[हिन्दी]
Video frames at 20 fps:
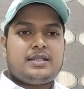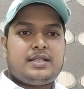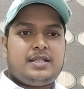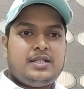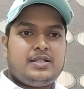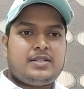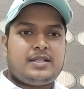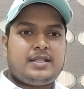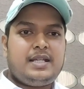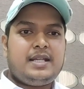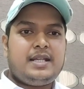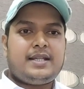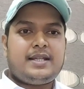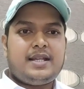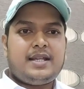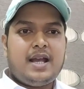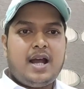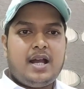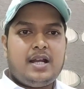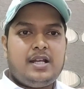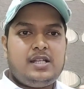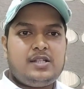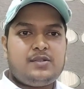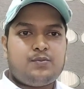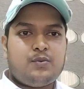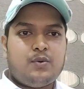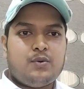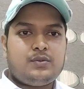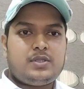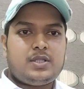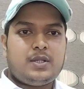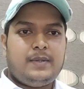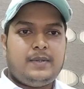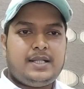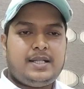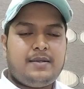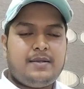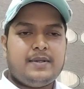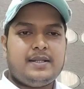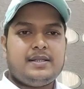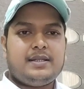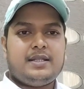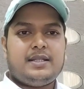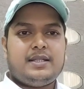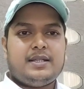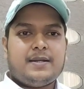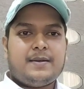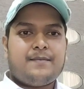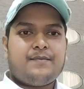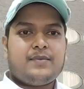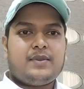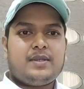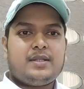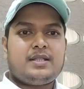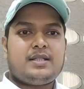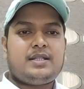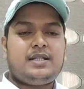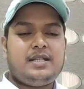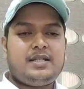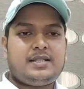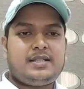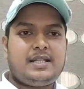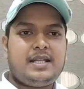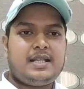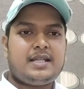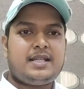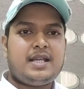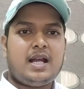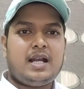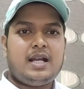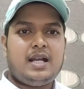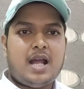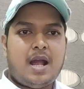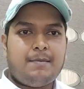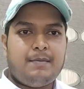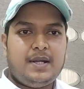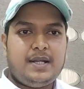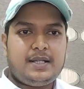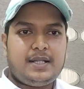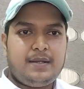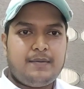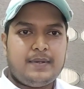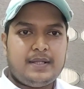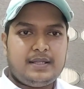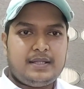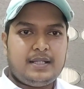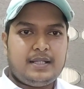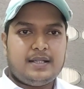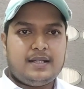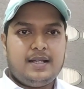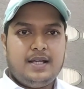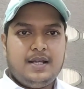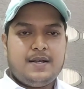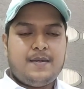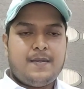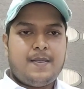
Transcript: किसकी क्या रिस्पॉन्सिबिलिटी बनती है किसकी क्या लाइबिलिटी बनती है